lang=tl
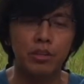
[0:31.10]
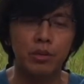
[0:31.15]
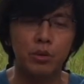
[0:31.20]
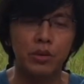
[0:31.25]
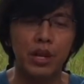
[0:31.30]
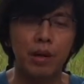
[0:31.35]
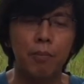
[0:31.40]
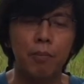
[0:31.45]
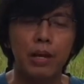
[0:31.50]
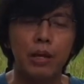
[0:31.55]
So
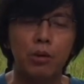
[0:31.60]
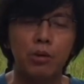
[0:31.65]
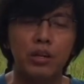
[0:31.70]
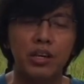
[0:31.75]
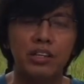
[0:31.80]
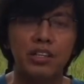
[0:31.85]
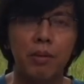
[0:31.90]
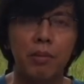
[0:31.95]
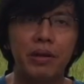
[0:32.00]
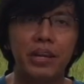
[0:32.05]
nabili ko
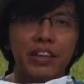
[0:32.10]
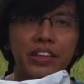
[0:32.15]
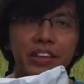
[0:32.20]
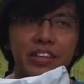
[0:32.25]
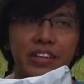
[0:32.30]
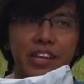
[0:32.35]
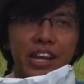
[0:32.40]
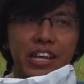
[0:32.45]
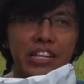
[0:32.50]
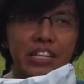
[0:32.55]
ng
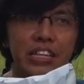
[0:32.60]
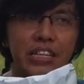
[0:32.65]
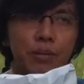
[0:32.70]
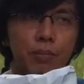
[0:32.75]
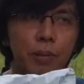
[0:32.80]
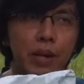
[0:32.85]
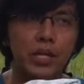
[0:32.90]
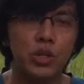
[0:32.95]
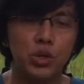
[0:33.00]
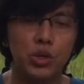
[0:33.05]
783
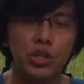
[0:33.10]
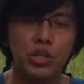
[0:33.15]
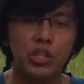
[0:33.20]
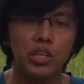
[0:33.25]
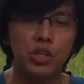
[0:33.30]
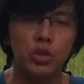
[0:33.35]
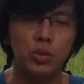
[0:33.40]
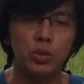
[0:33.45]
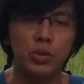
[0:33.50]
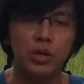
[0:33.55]
pesos
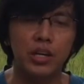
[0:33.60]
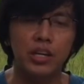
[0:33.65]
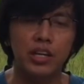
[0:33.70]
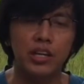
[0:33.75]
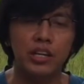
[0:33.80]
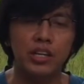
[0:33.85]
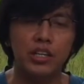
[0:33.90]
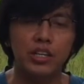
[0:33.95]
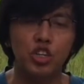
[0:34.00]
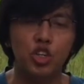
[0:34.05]
itong
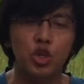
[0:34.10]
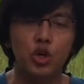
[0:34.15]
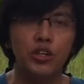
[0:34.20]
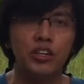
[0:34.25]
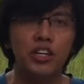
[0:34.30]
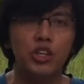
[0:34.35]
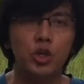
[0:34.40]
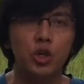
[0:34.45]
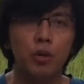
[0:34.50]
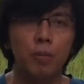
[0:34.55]
uh,
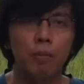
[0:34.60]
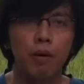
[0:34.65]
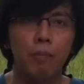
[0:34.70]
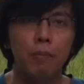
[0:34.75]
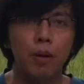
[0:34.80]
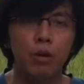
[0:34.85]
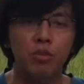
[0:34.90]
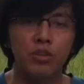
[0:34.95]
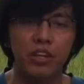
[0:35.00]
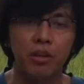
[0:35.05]
short na to, pang
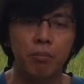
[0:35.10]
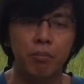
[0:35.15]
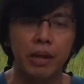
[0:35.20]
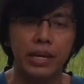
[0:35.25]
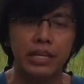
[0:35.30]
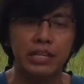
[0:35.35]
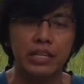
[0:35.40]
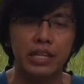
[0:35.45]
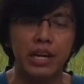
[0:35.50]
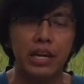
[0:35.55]
mountain
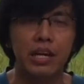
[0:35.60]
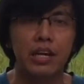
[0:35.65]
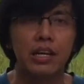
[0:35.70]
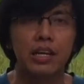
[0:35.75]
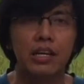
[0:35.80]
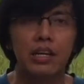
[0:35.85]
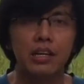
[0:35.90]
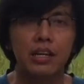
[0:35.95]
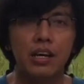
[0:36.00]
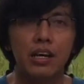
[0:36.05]
bike siya.
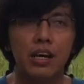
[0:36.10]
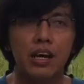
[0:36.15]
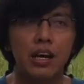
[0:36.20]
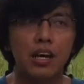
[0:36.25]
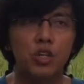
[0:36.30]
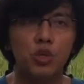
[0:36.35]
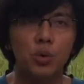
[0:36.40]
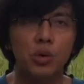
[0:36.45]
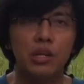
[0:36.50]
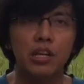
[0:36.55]
Uh,
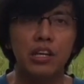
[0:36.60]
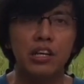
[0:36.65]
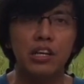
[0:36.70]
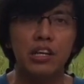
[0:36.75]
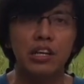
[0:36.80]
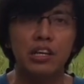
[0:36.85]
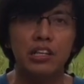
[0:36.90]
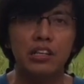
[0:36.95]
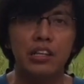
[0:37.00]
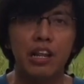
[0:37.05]

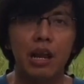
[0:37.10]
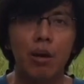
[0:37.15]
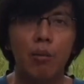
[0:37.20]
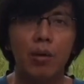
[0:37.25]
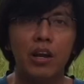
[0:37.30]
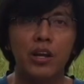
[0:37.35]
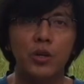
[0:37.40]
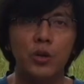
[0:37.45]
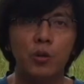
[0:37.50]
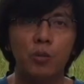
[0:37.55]
actually,
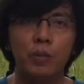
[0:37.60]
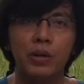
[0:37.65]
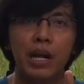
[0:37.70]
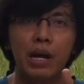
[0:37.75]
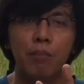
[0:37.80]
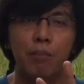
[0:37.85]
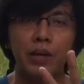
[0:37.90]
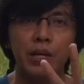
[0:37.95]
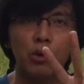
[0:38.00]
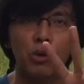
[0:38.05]
dalawa lang yung
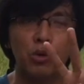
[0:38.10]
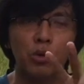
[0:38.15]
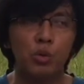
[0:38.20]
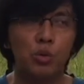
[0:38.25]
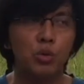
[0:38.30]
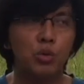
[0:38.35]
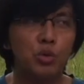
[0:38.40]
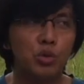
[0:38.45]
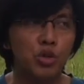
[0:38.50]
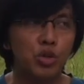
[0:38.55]
pinapaikot
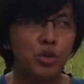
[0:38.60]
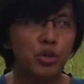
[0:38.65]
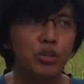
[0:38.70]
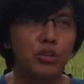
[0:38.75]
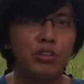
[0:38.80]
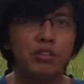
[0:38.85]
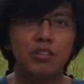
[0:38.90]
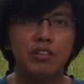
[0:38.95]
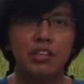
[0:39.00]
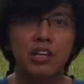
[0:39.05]
kong short
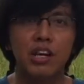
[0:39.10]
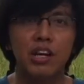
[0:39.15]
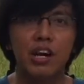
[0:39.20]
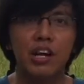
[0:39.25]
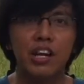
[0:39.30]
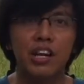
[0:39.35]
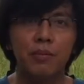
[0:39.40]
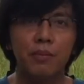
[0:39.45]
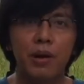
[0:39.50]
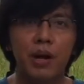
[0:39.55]
sa
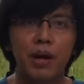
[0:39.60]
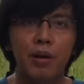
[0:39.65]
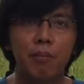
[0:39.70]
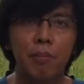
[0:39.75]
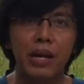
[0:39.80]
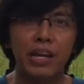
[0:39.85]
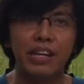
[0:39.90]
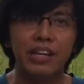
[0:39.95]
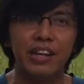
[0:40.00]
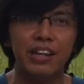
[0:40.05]
aking mga
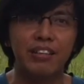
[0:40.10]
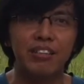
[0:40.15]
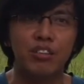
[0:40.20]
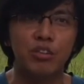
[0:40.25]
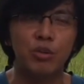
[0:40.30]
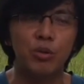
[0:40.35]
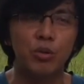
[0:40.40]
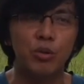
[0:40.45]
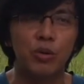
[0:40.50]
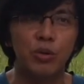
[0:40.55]
bike
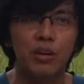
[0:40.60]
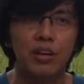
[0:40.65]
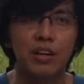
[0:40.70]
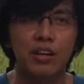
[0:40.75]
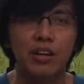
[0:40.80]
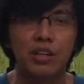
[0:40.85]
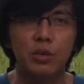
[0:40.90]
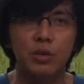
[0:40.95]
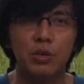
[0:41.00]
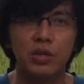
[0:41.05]
rides no.
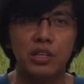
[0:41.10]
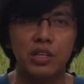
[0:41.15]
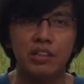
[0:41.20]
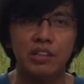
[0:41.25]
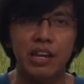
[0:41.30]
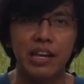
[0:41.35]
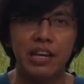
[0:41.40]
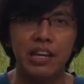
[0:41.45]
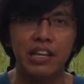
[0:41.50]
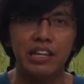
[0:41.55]
Yung isa
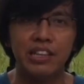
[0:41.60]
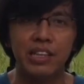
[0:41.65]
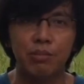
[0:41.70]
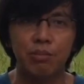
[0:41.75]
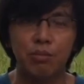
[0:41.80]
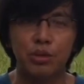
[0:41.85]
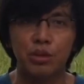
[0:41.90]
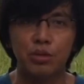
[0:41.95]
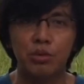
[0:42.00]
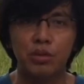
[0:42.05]
cycling
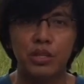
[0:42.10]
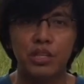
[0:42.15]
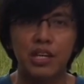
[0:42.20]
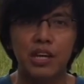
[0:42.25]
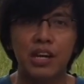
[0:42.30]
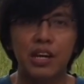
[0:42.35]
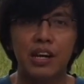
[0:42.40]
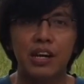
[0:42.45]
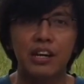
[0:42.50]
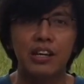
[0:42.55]
tapos yung
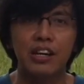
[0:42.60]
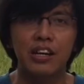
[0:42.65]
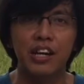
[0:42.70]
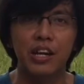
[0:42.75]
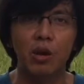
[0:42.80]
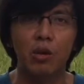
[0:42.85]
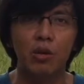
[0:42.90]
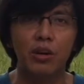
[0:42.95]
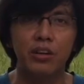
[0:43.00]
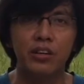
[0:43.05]
isa
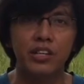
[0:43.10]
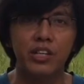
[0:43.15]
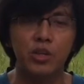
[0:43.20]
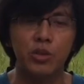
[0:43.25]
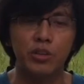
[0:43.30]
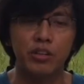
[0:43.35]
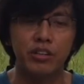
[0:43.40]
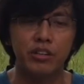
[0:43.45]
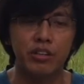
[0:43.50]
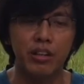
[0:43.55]
regular na
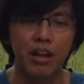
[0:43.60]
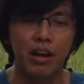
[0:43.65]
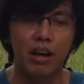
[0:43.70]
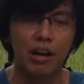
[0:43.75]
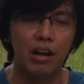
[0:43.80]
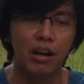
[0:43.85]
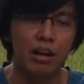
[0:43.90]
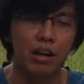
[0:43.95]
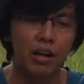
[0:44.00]
shorts lang.